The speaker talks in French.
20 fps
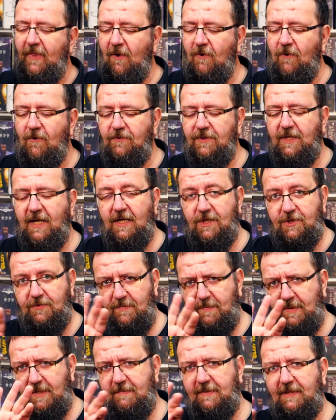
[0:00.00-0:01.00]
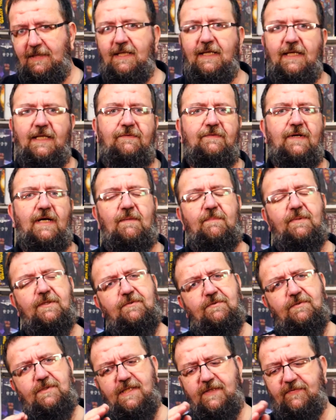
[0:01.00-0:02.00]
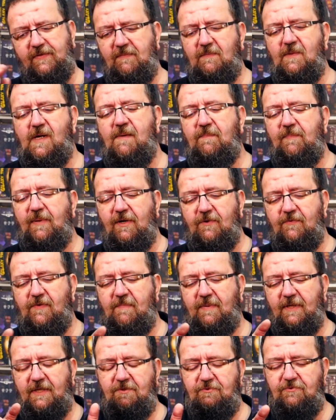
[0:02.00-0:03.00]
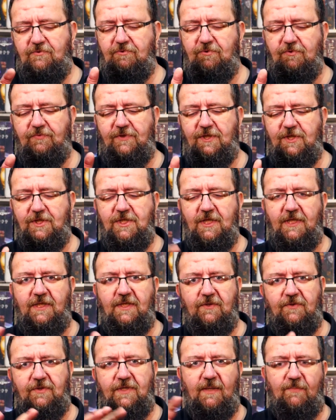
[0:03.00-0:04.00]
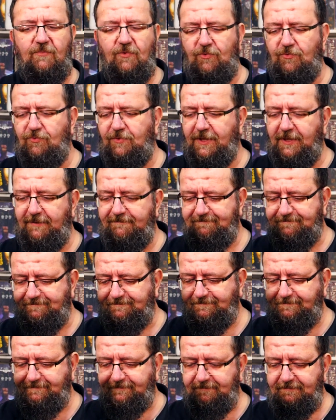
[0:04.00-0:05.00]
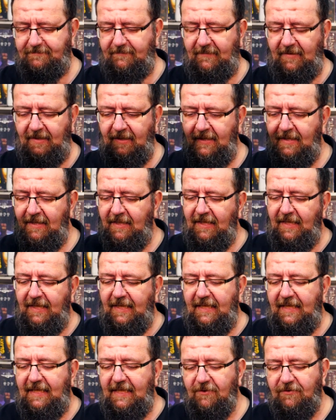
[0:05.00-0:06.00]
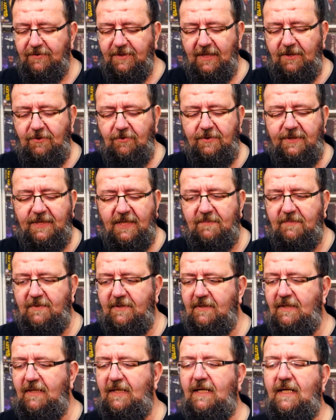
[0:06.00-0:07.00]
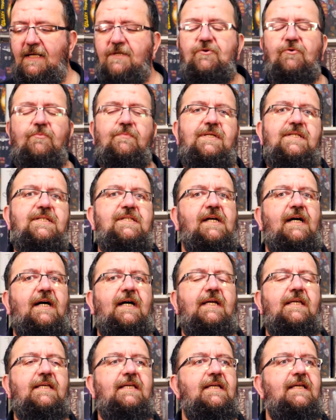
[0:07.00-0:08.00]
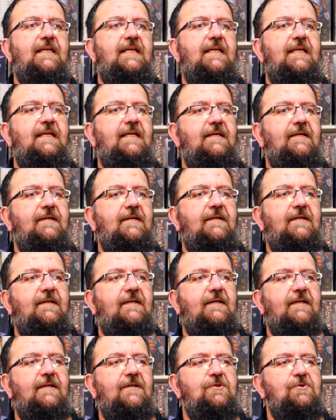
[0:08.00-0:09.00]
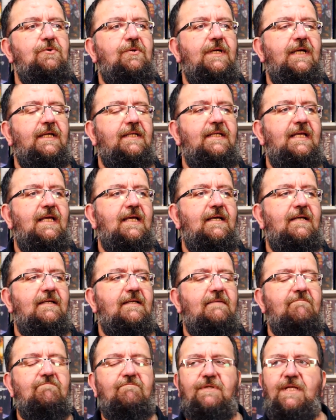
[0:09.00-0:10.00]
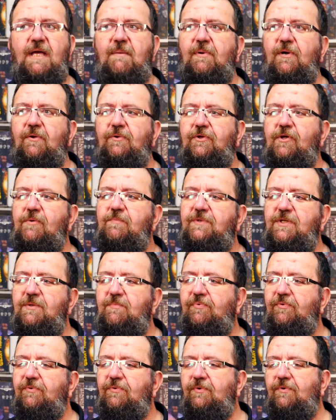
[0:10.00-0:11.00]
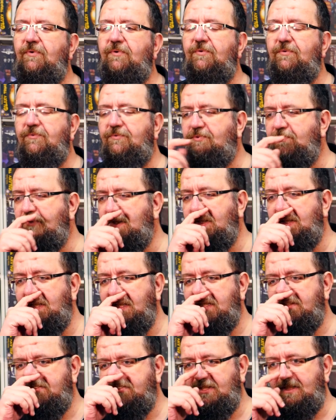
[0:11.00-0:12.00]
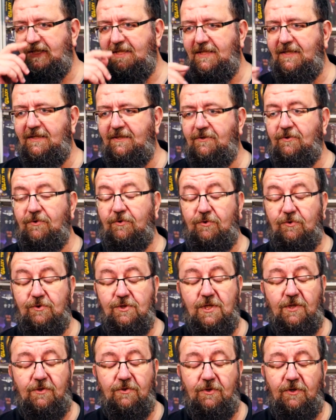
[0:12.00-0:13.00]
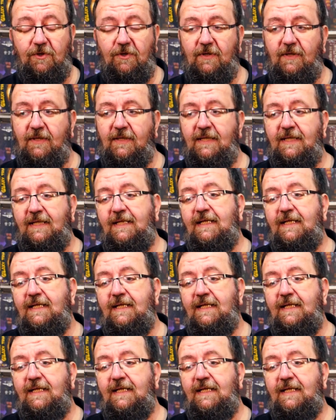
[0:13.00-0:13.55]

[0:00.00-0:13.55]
on a, je vais pas y mettre les rivales, parce que c'est vraiment à part. On va parler juste de fléchettes et en termes de look. Hein. Et on a notamment la Zombie Strike, et euh, je regardais il n'y a, pas longtemps un petit peu euh, tous les nerfs que, j'ai encore,